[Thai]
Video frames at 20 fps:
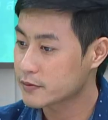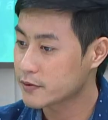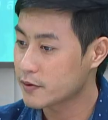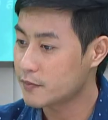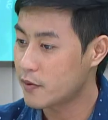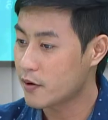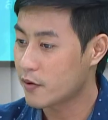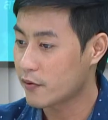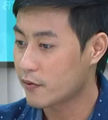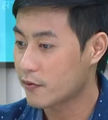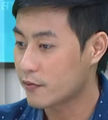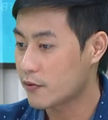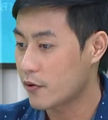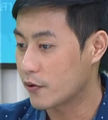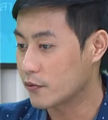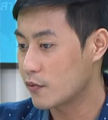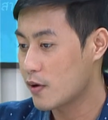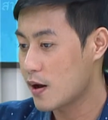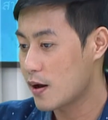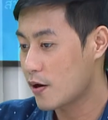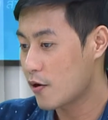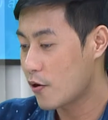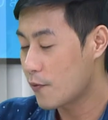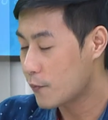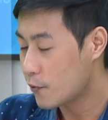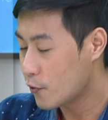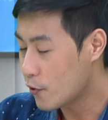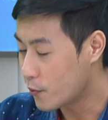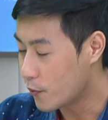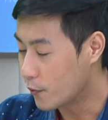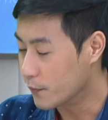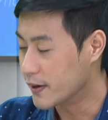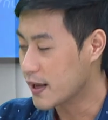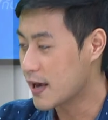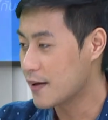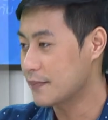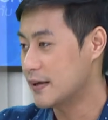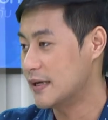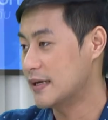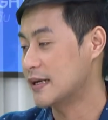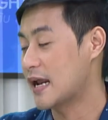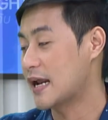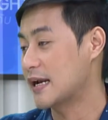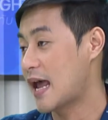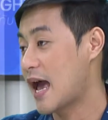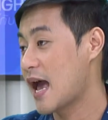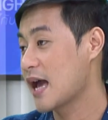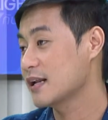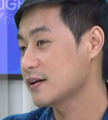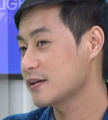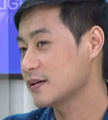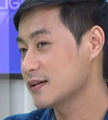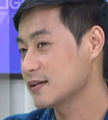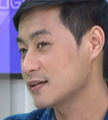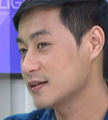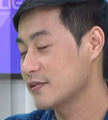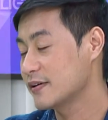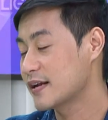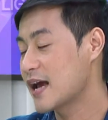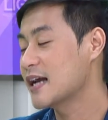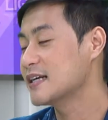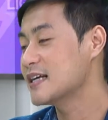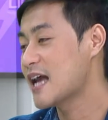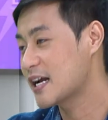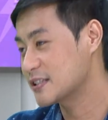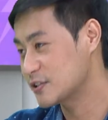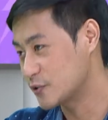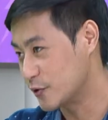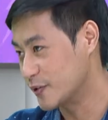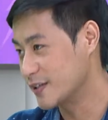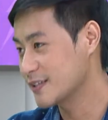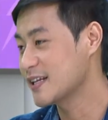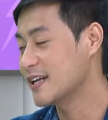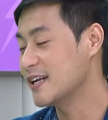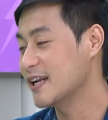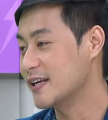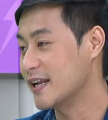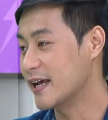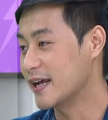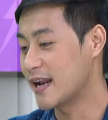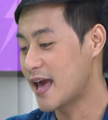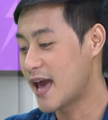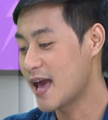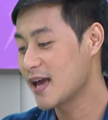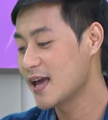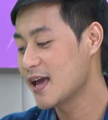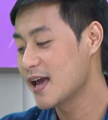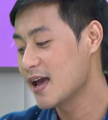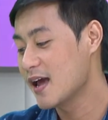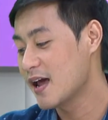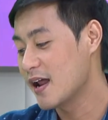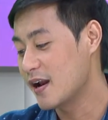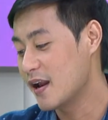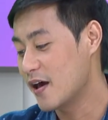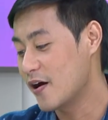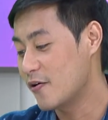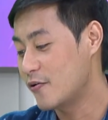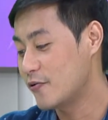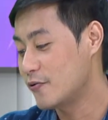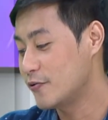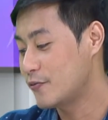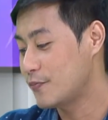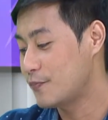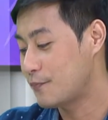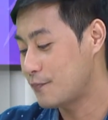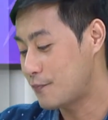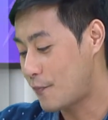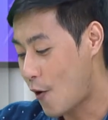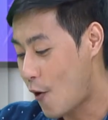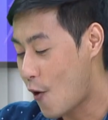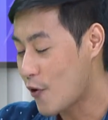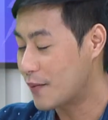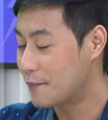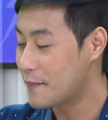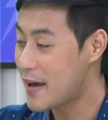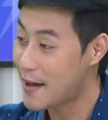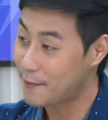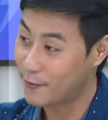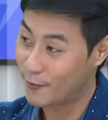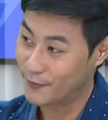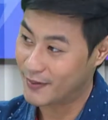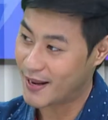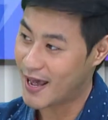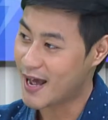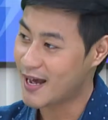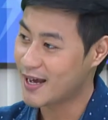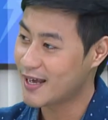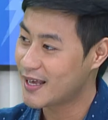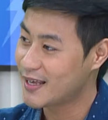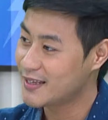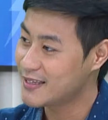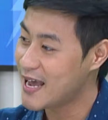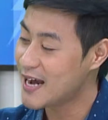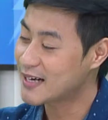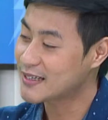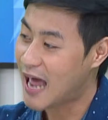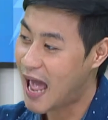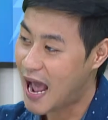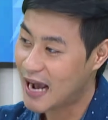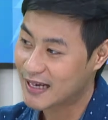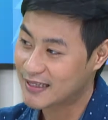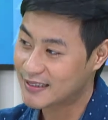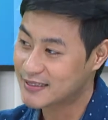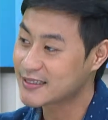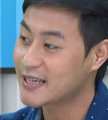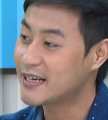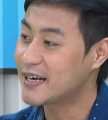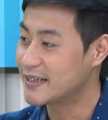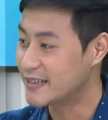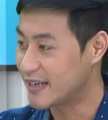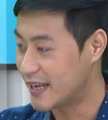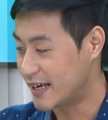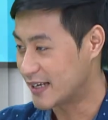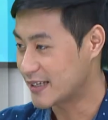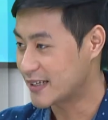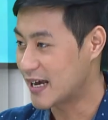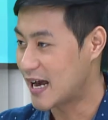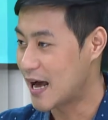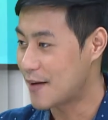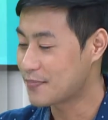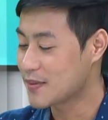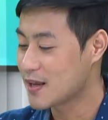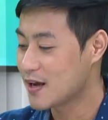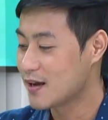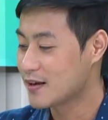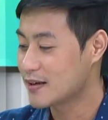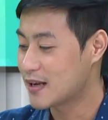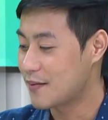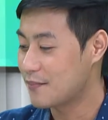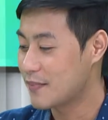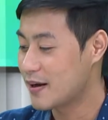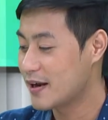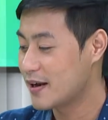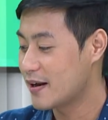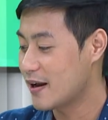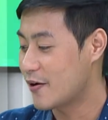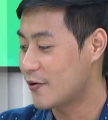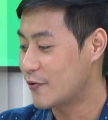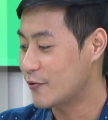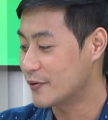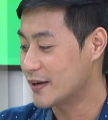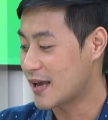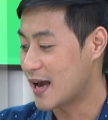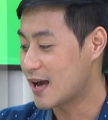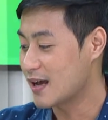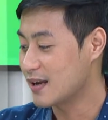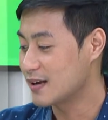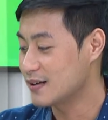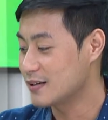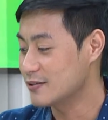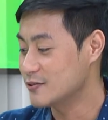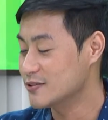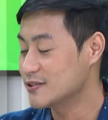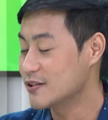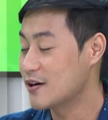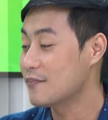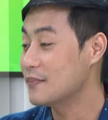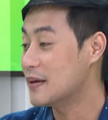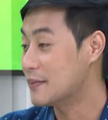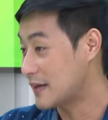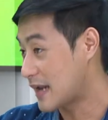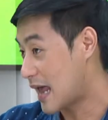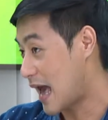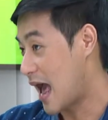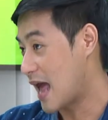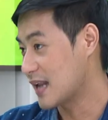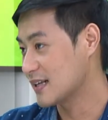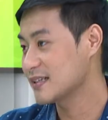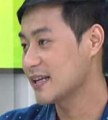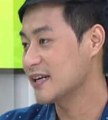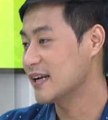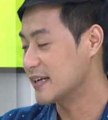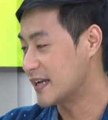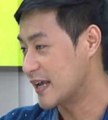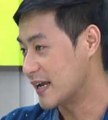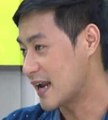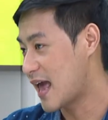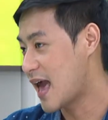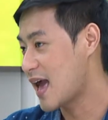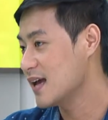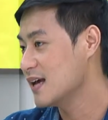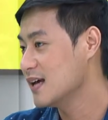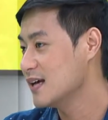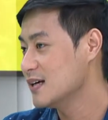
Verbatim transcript: ต้องบอกก่อนว่าครอบครัวผมเนี่ยมีฐานะค่อนข้างยากจนตั้งแต่เด็กๆแล้วแล้วพ่อกับแม่ผมเนี่ยแยกทางกันตั้งแต่เด็กๆนะครับทำให้เราเนี่ยรู้สึกว่ามีปัญหาตั้งแต่เด็กๆแล้ว